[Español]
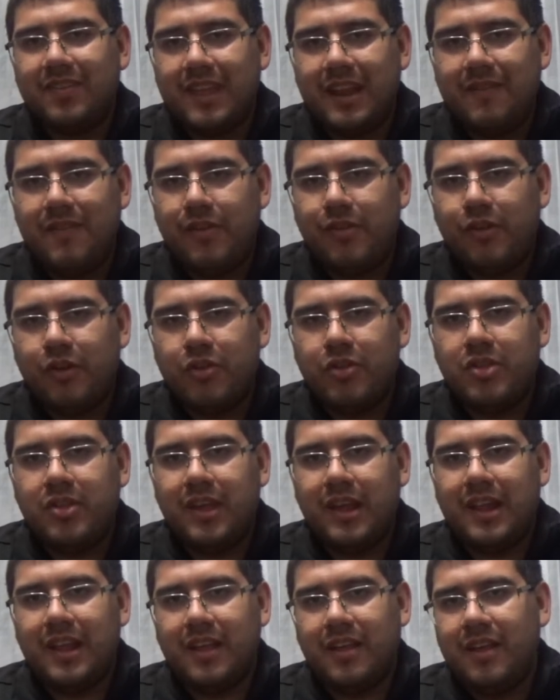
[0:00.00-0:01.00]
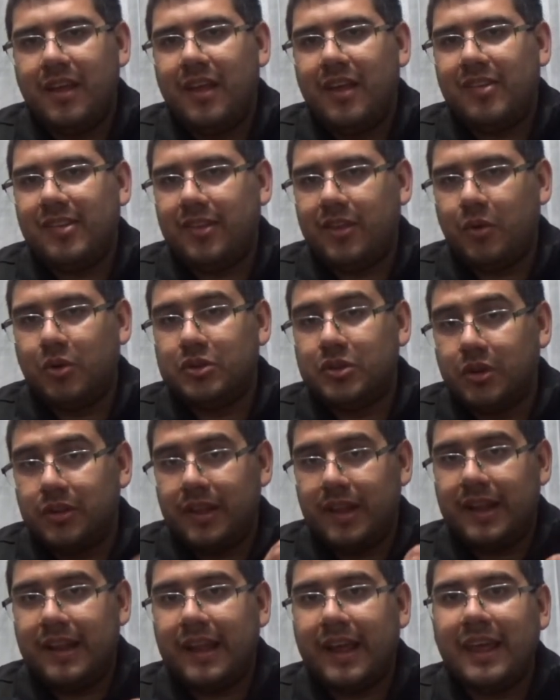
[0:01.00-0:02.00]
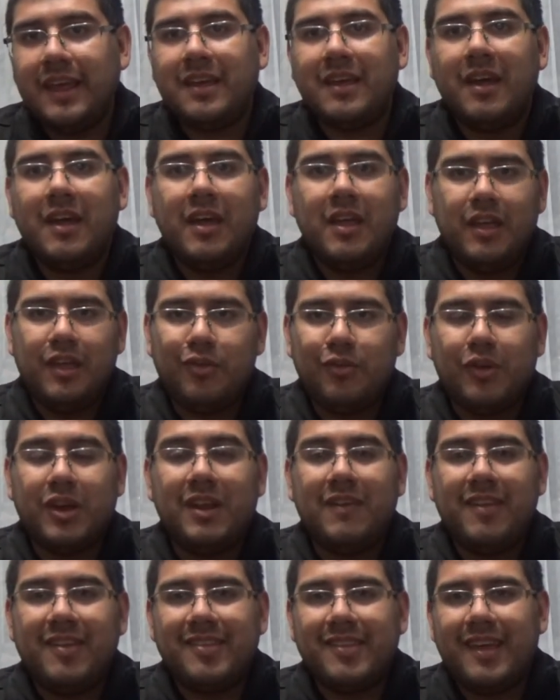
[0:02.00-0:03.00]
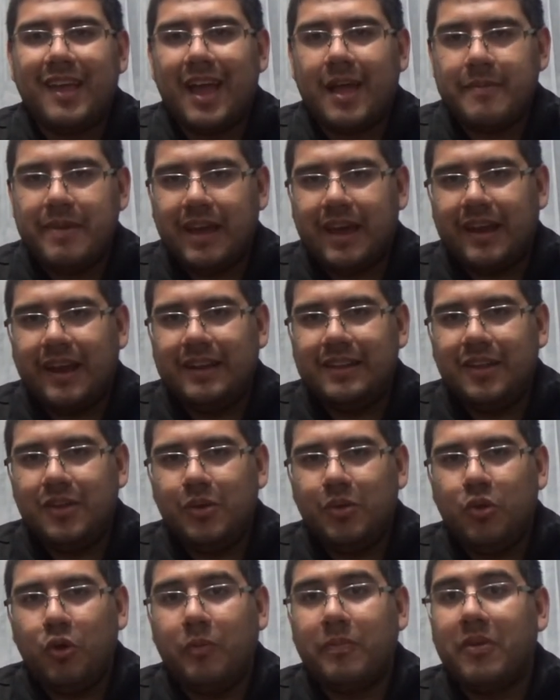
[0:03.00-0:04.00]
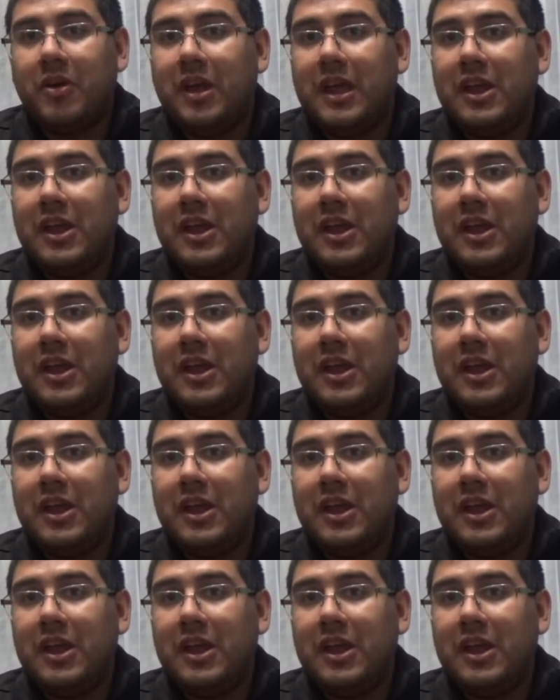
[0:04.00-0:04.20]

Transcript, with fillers: Televisión Chile. Si te gustó dale like y suscríbete a mi canal de YouTube.